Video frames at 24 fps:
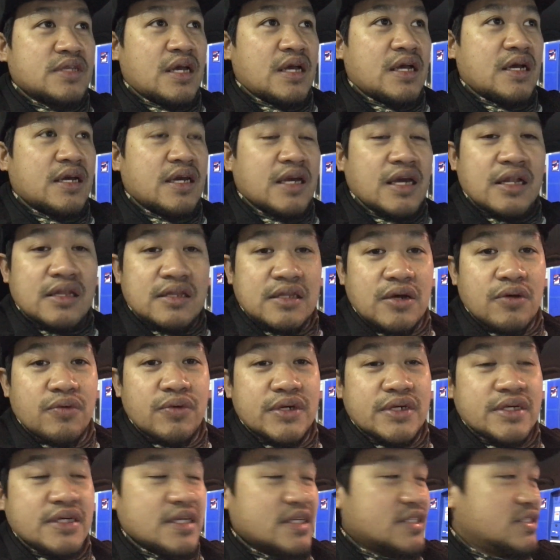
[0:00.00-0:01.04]
sa
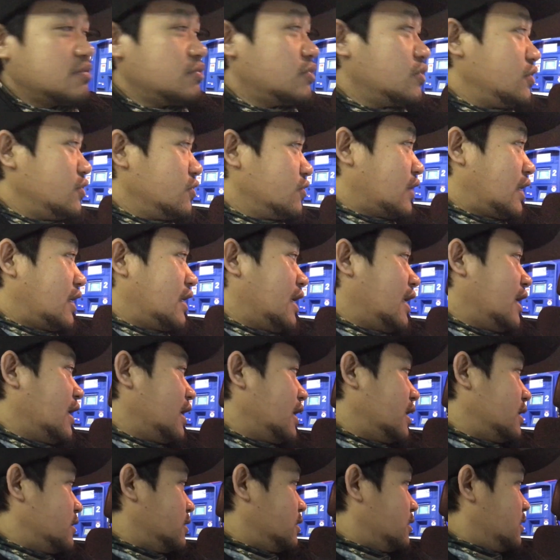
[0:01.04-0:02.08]
health awareness mo yung
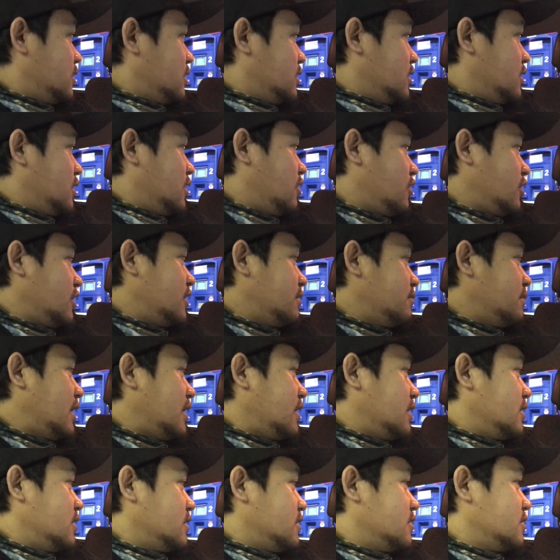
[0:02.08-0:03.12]
kailangan
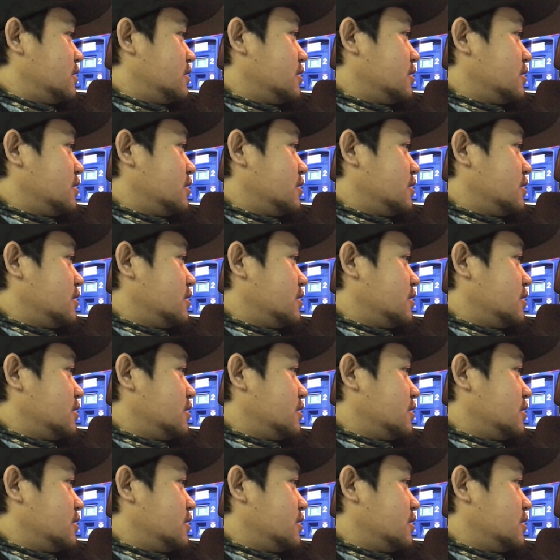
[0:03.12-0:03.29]
Okay na ba?